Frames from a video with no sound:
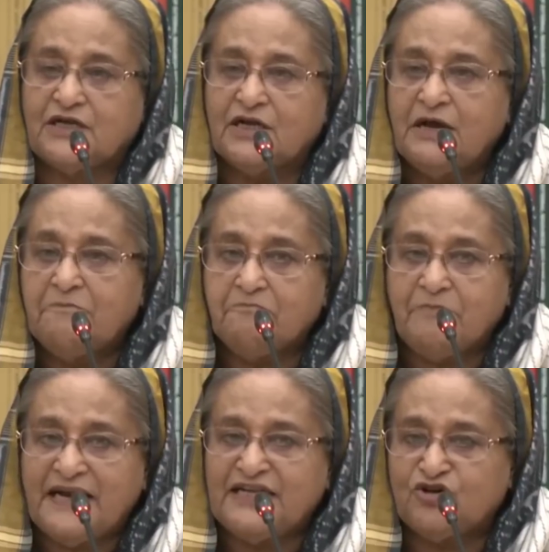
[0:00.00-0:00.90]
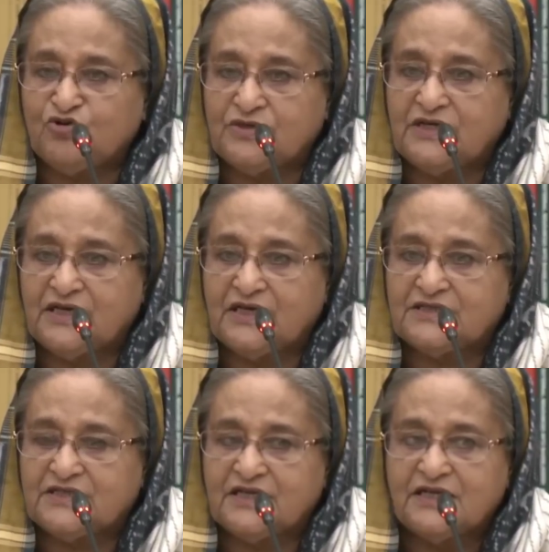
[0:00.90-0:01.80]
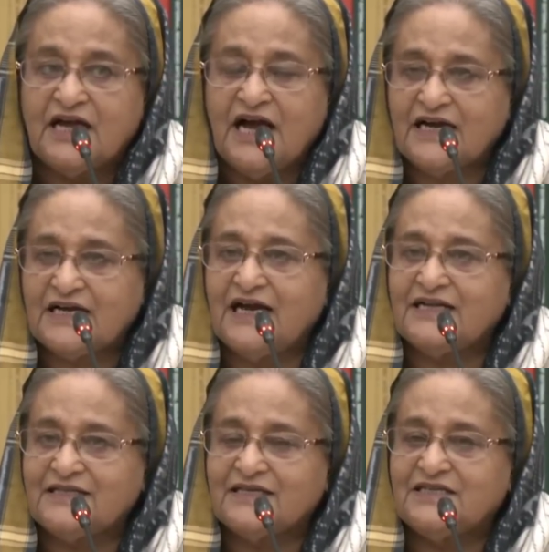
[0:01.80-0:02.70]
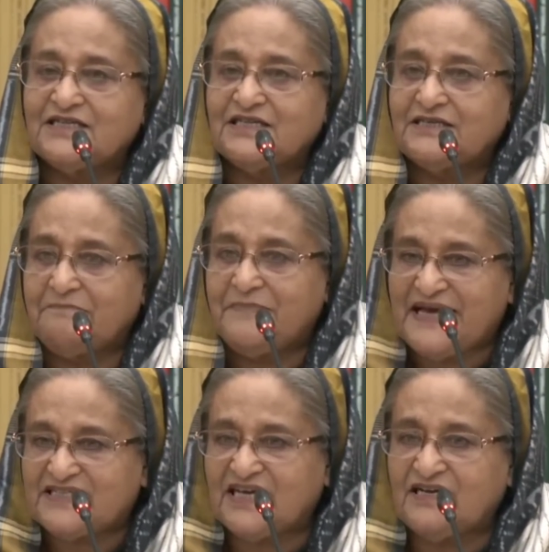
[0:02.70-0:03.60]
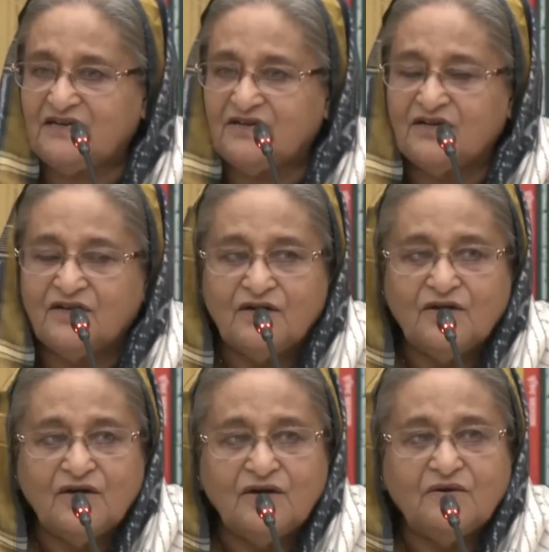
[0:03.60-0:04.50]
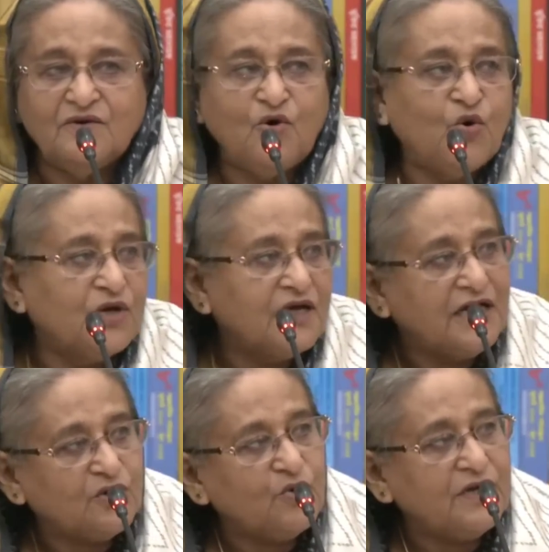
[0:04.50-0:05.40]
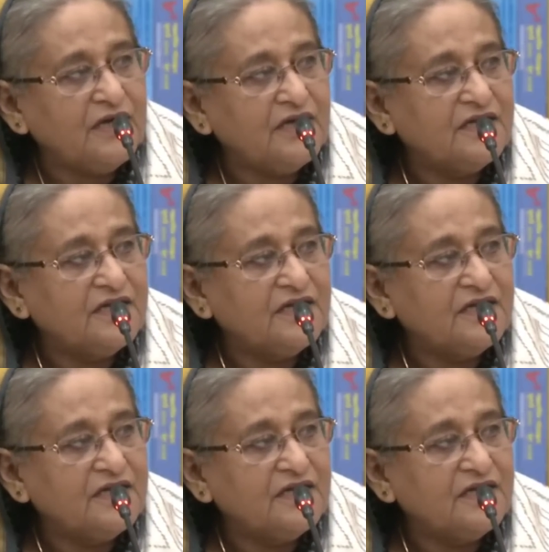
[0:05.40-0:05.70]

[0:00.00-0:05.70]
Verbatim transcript: তার মালিক করে দিয়ে গিয়েছিলেন আর খালেদা জিয়া সেটা বেচার অঙ্গীকার করে